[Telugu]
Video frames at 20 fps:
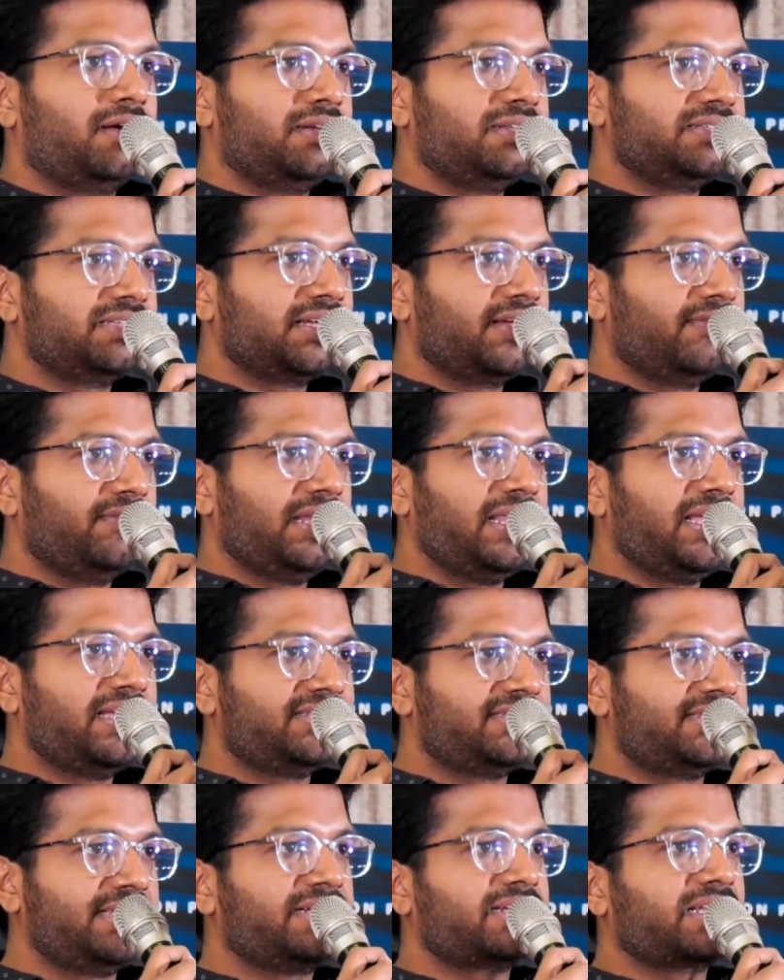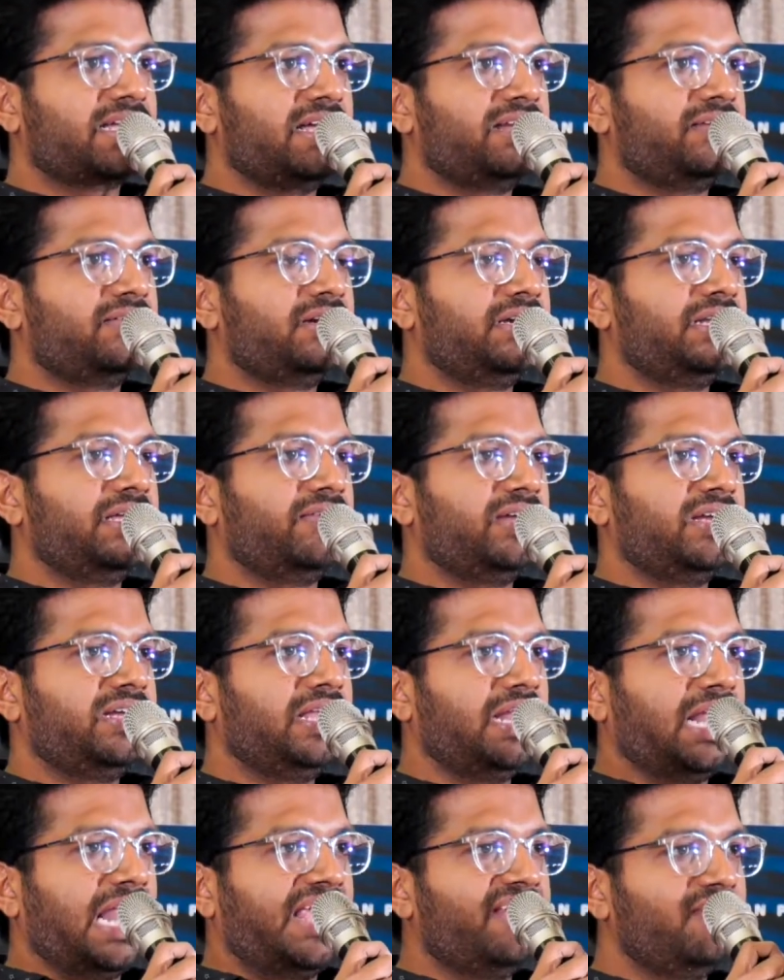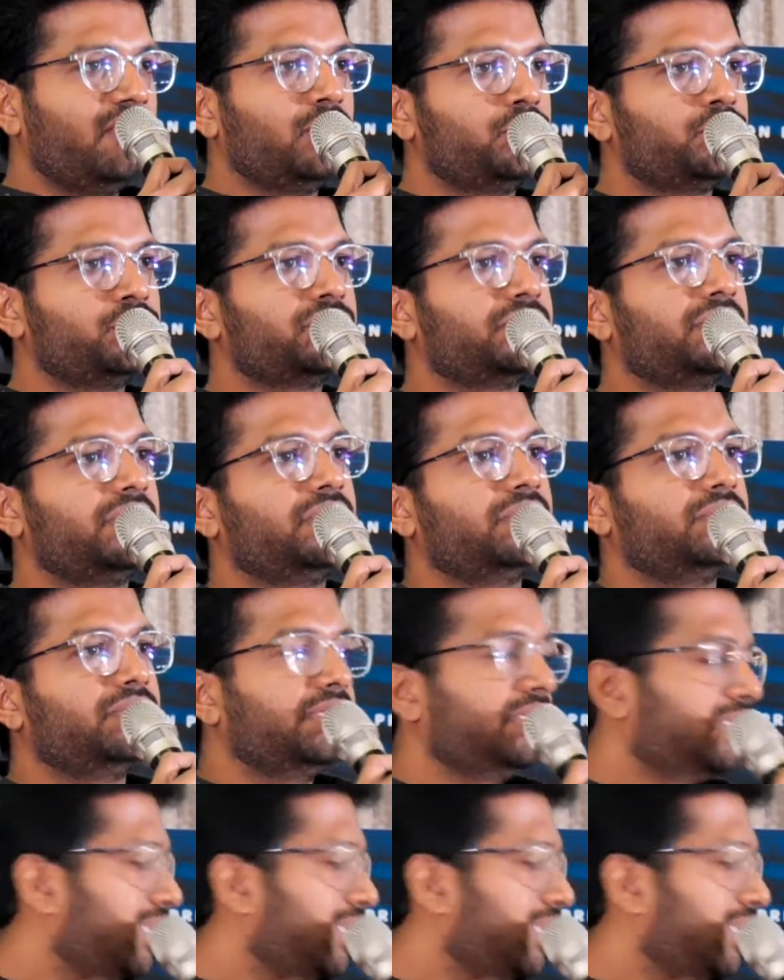నిజంగా విలేజ్ సెట్ కానివ్వండి అవన్నీ లైవ్లో చూసినట్టుంది